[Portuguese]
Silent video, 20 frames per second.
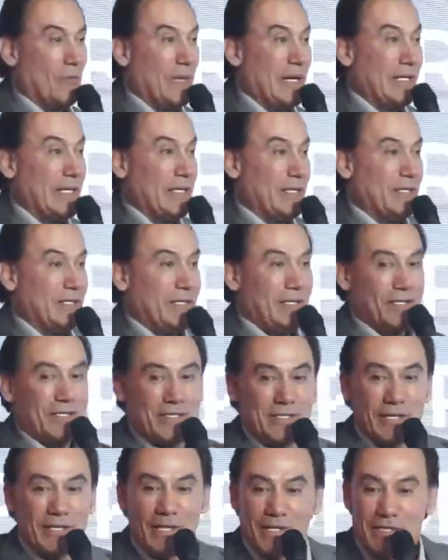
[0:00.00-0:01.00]
É uma
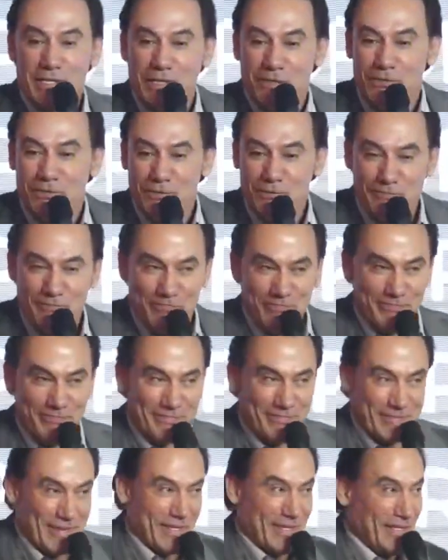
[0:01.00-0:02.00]
alegria estar aqui,
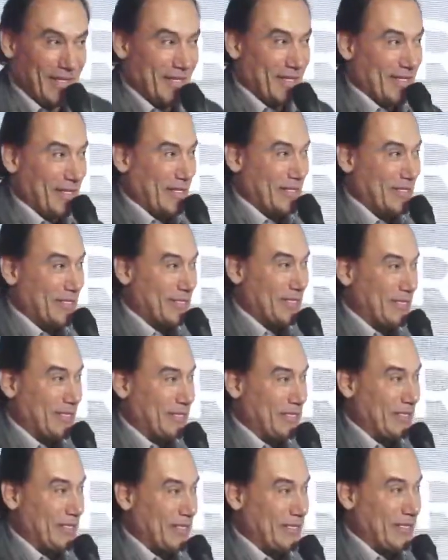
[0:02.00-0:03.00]
viu? A
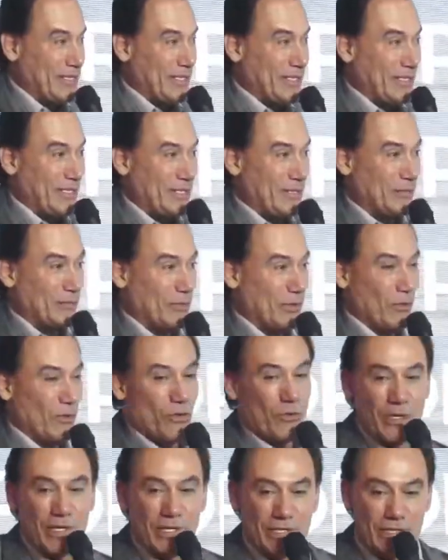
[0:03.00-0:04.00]
gente, eu
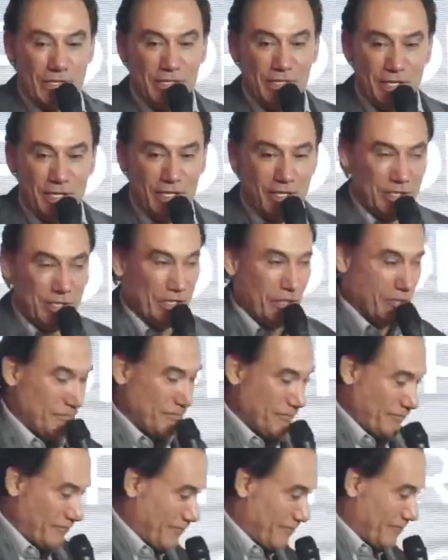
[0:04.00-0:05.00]
não conhecia a
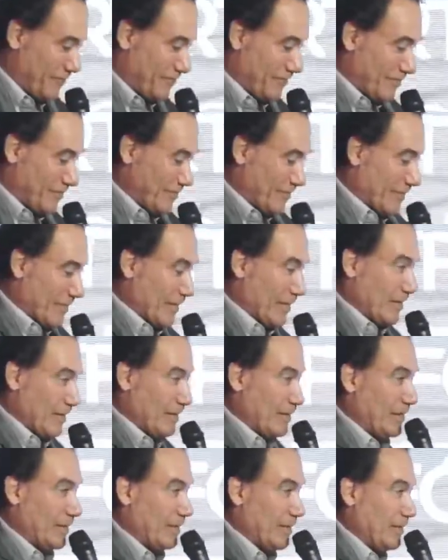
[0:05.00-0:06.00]
região
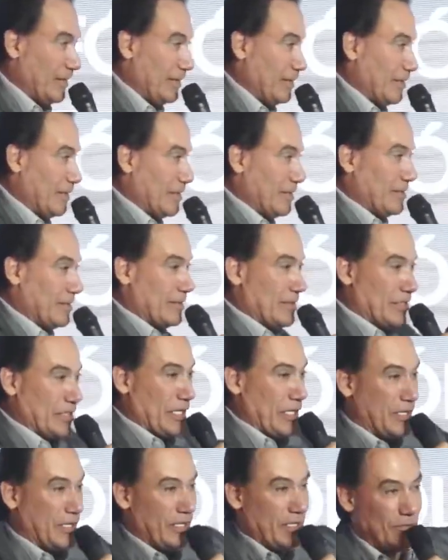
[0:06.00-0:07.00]
e
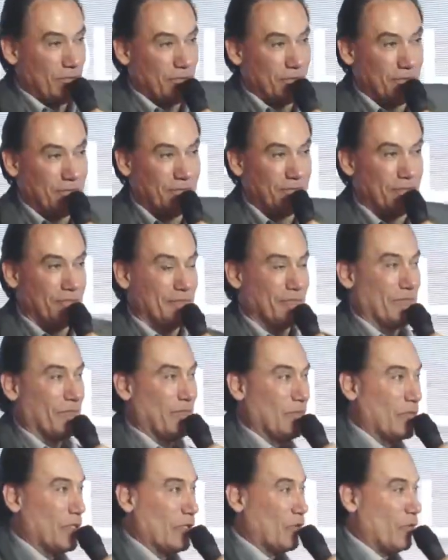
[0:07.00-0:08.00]
chegando
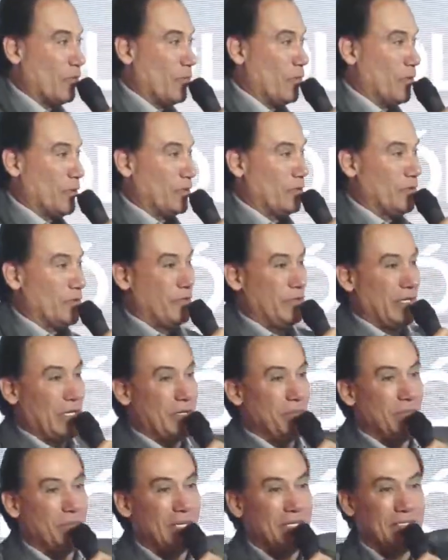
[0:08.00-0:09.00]
no aeroporto eu
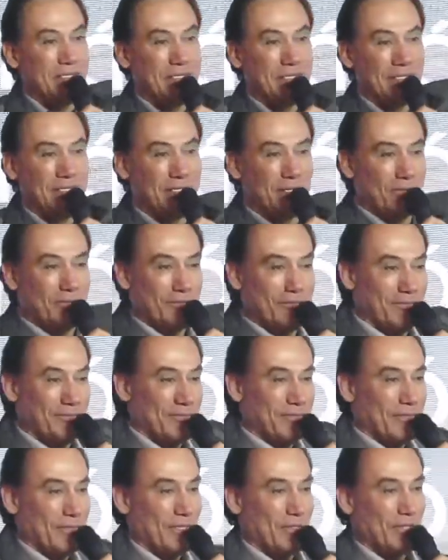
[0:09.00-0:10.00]
vi a imensidão
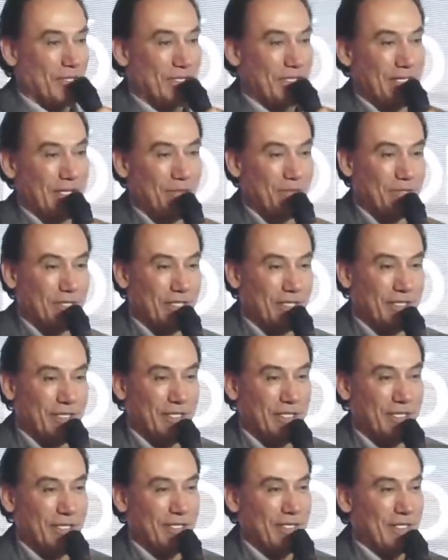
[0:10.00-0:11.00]
que nós temos
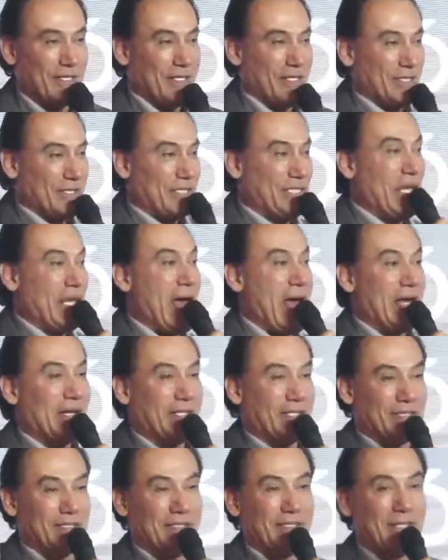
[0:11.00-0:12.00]
aqui de
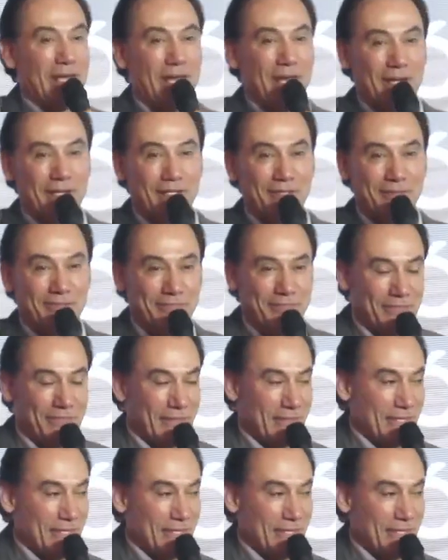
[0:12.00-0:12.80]
área de terra.